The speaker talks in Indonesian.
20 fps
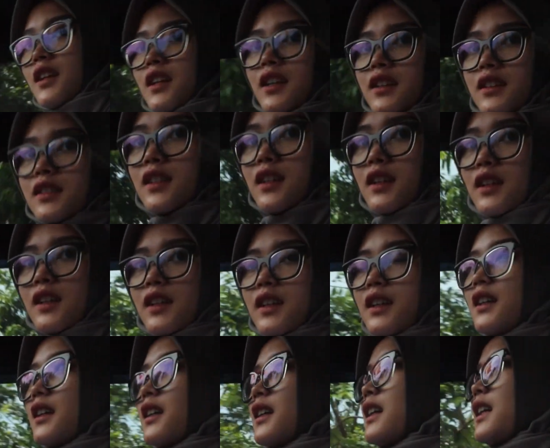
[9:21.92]
ngerasa
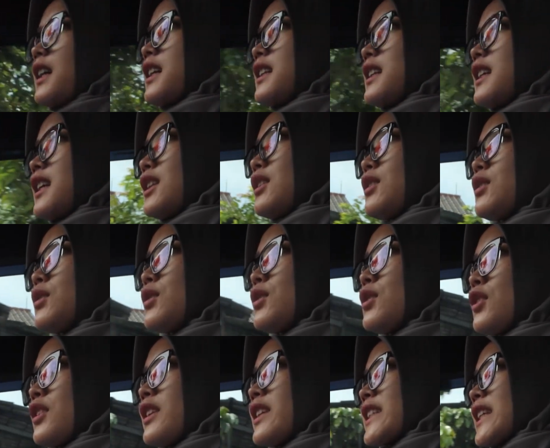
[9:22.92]

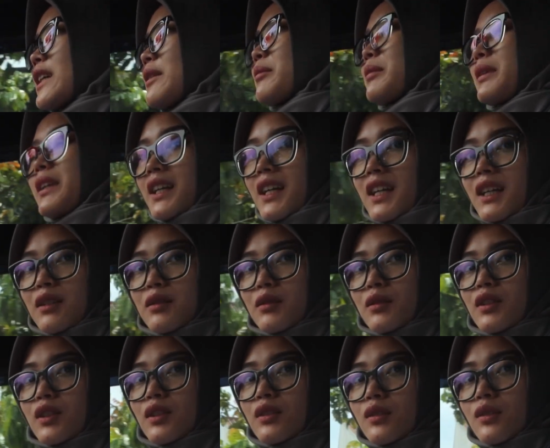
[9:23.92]
duduk di samping
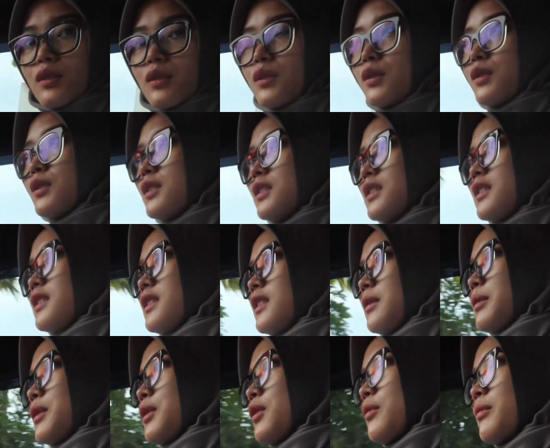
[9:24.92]
aku gitu
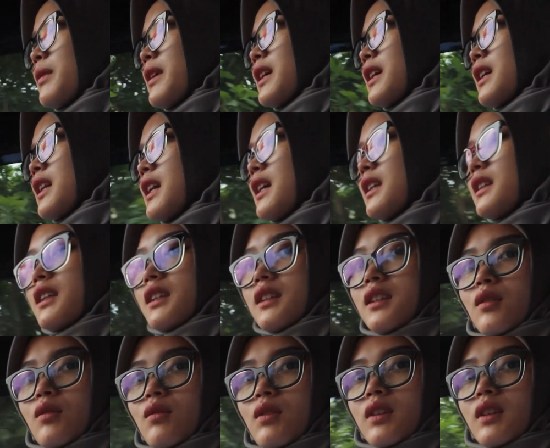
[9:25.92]
tipe backlight
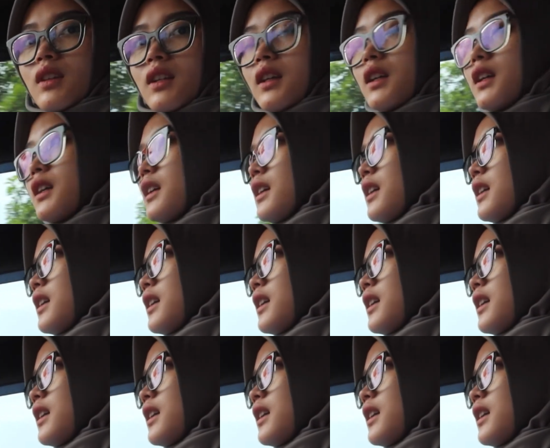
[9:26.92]
kita buat ya.